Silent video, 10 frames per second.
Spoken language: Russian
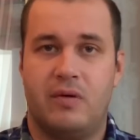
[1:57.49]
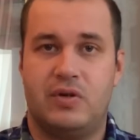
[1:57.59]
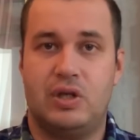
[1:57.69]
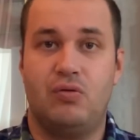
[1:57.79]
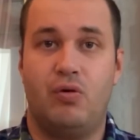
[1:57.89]

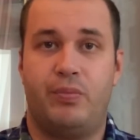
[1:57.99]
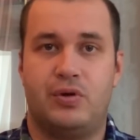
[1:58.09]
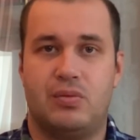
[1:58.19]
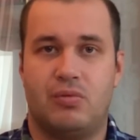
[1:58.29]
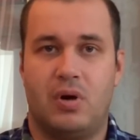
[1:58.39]

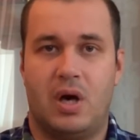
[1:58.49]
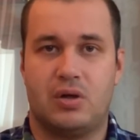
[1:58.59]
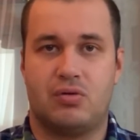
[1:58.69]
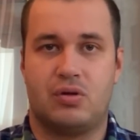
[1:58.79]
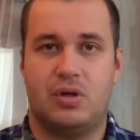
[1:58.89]
всеобщему
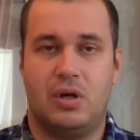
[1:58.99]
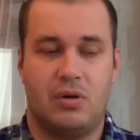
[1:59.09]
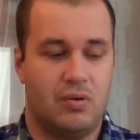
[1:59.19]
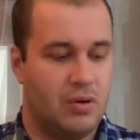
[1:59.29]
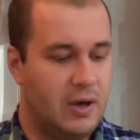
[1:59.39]

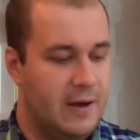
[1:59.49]
осуждению.